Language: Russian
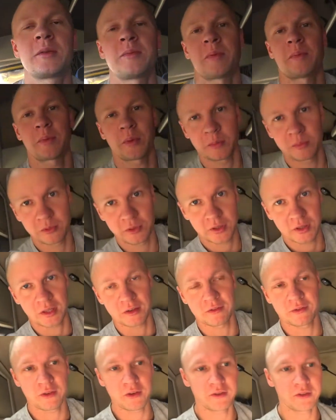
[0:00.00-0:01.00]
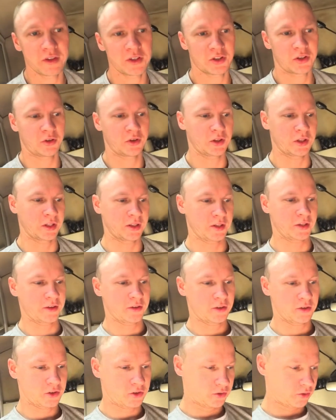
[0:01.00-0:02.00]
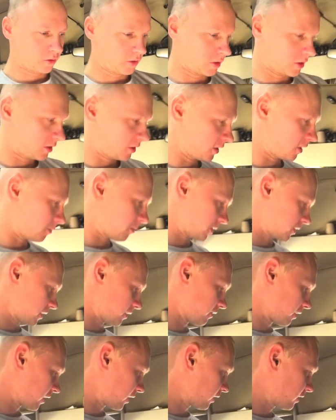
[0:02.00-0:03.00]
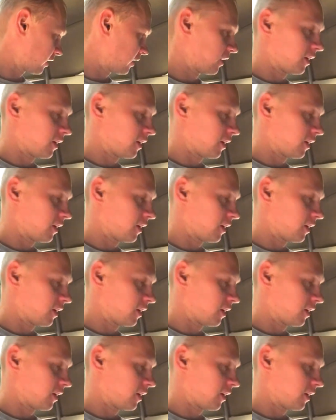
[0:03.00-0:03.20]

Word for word: попробовать на Вольве, что это такое, что она из себя представляет.